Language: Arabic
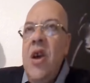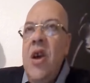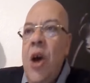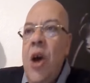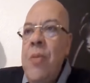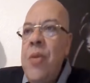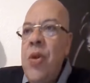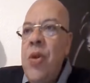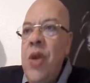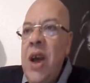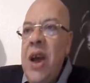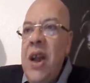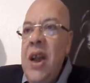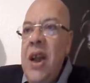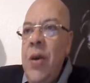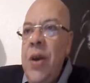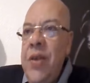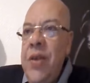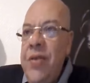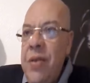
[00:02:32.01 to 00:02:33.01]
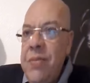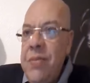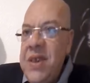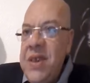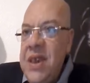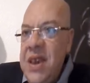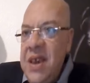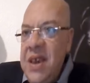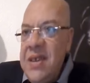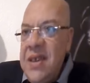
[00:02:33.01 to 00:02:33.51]
عمره لا خلاوه يفهم
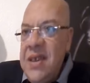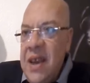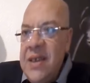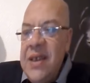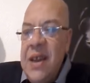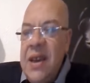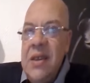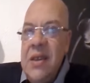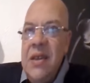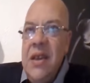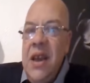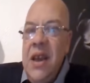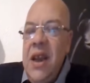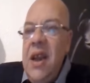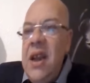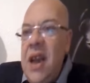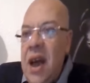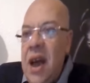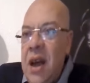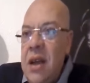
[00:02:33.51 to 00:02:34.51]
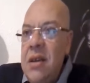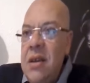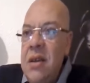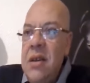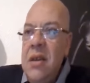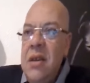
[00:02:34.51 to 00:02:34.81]
السياسه اصلا الا